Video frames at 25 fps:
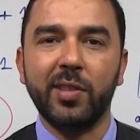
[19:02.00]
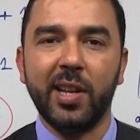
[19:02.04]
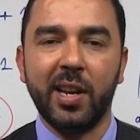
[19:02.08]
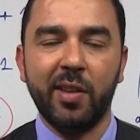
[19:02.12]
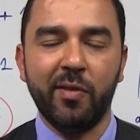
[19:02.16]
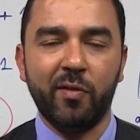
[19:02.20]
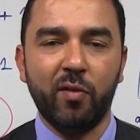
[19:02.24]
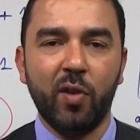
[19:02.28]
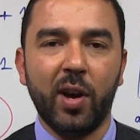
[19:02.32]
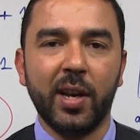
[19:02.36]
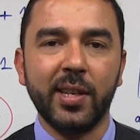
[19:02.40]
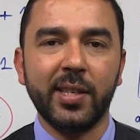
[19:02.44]
vous
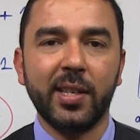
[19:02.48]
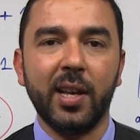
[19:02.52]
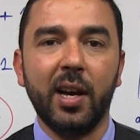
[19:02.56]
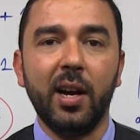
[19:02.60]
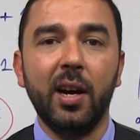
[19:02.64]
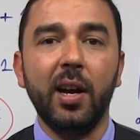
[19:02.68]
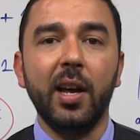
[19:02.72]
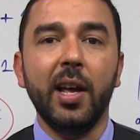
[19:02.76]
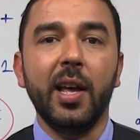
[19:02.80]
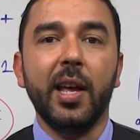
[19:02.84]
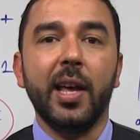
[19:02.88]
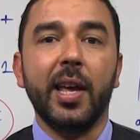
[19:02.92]
allez voir
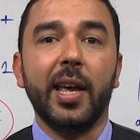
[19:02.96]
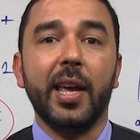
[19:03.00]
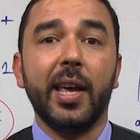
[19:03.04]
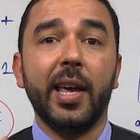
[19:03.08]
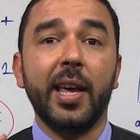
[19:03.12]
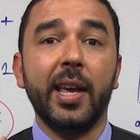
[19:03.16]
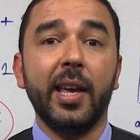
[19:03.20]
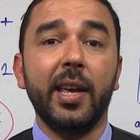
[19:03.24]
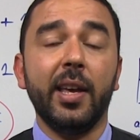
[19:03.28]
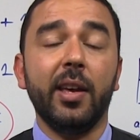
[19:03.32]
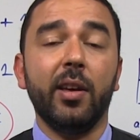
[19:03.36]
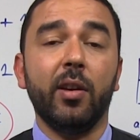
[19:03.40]
ça.
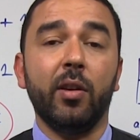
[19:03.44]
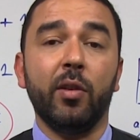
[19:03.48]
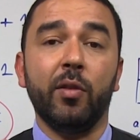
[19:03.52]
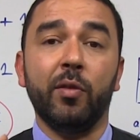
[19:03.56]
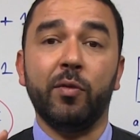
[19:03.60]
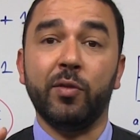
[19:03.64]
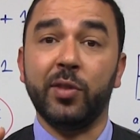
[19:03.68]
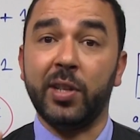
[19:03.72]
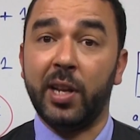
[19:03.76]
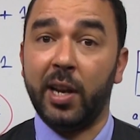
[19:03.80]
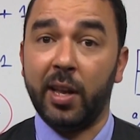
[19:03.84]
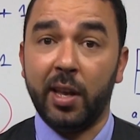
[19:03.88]
Et euh,
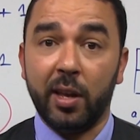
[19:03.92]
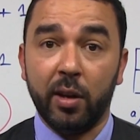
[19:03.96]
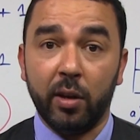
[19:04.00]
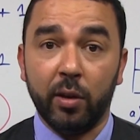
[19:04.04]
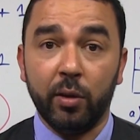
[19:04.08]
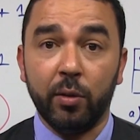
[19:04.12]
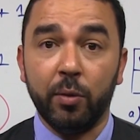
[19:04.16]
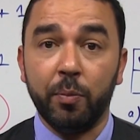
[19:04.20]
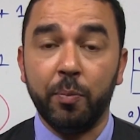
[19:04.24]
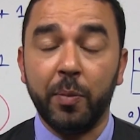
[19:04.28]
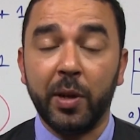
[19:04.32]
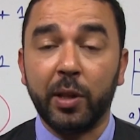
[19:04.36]
vous allez,
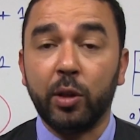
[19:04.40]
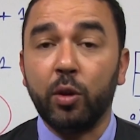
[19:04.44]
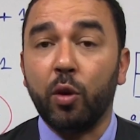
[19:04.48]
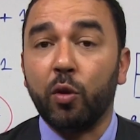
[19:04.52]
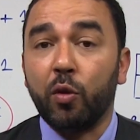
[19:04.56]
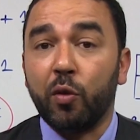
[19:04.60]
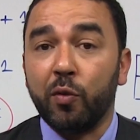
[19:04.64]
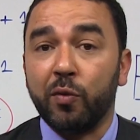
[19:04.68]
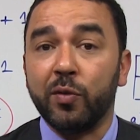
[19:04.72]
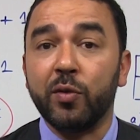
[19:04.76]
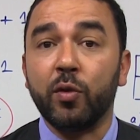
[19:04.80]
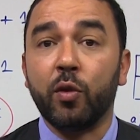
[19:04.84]
euh,
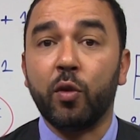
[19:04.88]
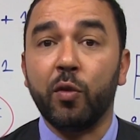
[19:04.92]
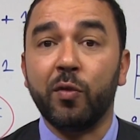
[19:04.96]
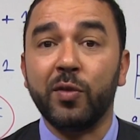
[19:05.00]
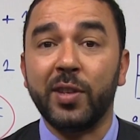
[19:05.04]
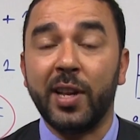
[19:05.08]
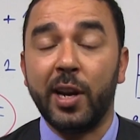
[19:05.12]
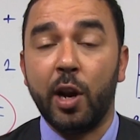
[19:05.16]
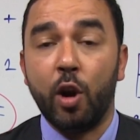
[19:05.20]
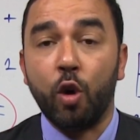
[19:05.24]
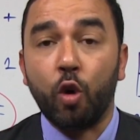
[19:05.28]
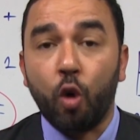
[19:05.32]
maintenant que
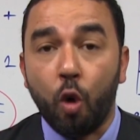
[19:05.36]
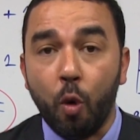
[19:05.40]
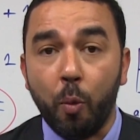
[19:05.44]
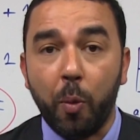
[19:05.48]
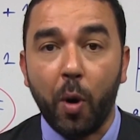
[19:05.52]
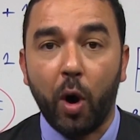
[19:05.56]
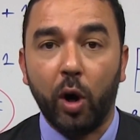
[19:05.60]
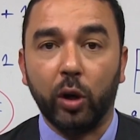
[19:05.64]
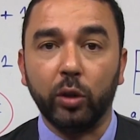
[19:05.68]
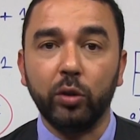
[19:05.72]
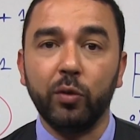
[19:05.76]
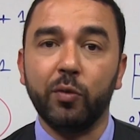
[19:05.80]
vous, allez le
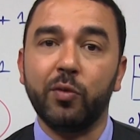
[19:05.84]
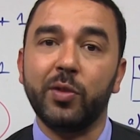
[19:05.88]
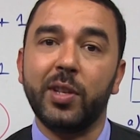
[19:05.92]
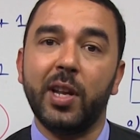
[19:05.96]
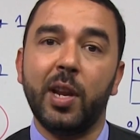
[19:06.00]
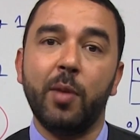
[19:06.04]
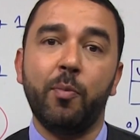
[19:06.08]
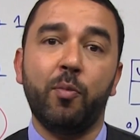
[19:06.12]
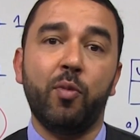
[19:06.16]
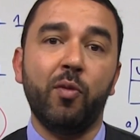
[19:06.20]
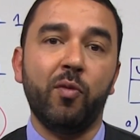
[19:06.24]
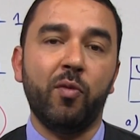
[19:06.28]
comprendre, vous
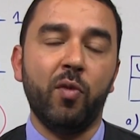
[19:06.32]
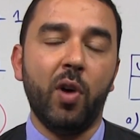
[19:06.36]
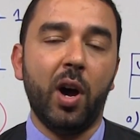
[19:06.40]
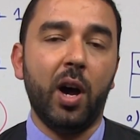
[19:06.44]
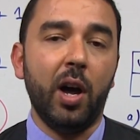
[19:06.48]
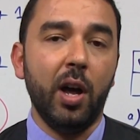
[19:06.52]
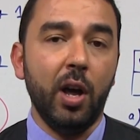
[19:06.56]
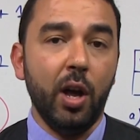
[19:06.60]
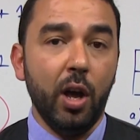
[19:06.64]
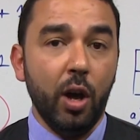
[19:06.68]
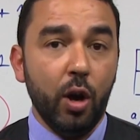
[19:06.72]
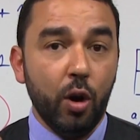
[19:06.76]
allez
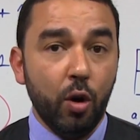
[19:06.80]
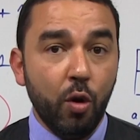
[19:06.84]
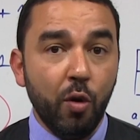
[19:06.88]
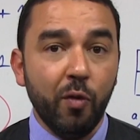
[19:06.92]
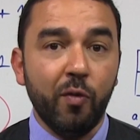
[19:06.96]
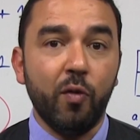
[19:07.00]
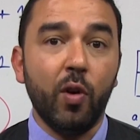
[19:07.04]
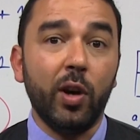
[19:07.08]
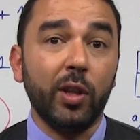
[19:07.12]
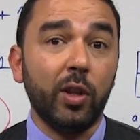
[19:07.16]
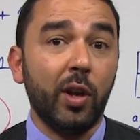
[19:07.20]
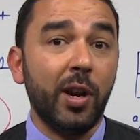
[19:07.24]
pouvoir le
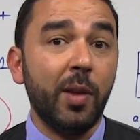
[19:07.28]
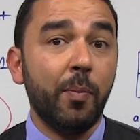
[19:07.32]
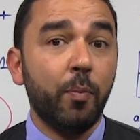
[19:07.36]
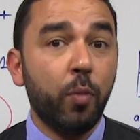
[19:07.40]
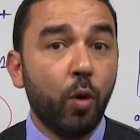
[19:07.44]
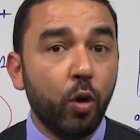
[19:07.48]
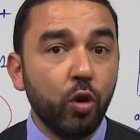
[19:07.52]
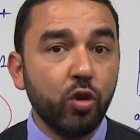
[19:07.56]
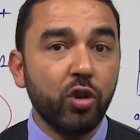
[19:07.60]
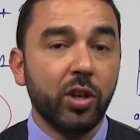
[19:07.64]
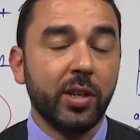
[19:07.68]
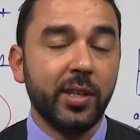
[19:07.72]
voir dans les
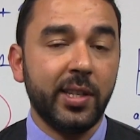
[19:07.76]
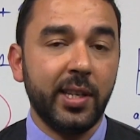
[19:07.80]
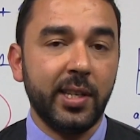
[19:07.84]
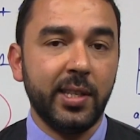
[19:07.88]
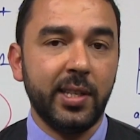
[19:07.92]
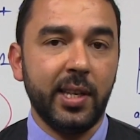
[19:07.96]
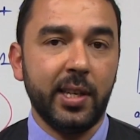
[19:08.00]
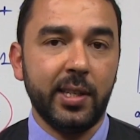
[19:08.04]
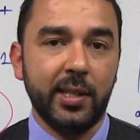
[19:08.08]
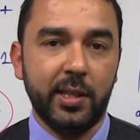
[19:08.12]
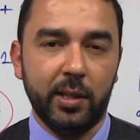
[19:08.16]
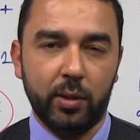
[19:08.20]
prochains
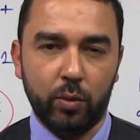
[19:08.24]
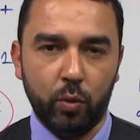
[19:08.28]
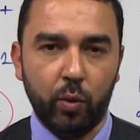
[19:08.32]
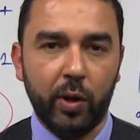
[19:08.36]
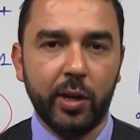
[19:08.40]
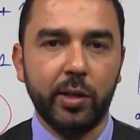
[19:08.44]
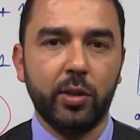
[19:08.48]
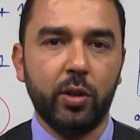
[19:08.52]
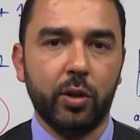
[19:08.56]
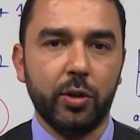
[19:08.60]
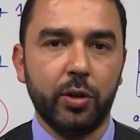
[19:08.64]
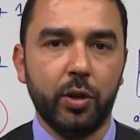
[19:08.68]
exercices. On
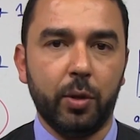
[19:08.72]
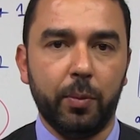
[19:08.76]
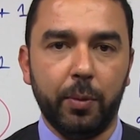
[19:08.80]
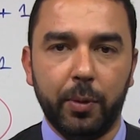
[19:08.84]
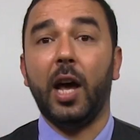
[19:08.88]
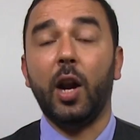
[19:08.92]
reste ensemble.